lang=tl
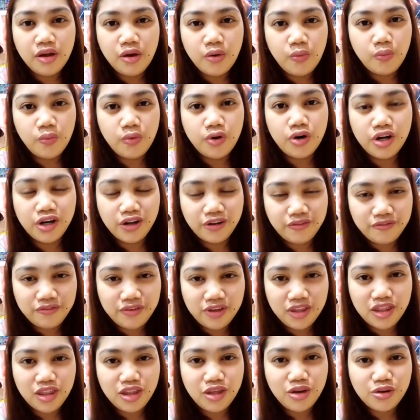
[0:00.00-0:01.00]
work
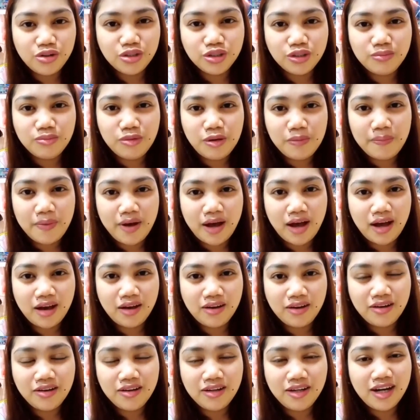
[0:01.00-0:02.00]
videos mo pa.
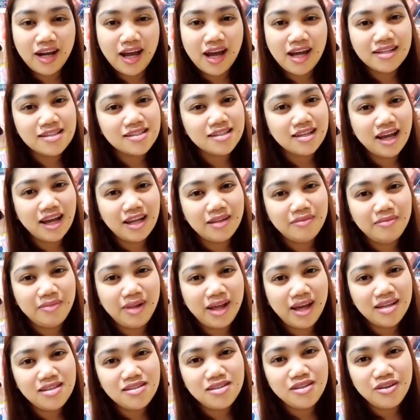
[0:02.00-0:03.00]
Congrats! God
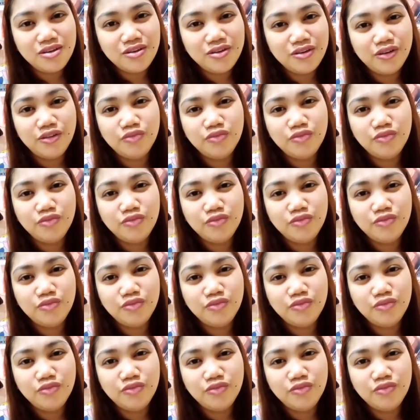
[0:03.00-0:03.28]
bless you!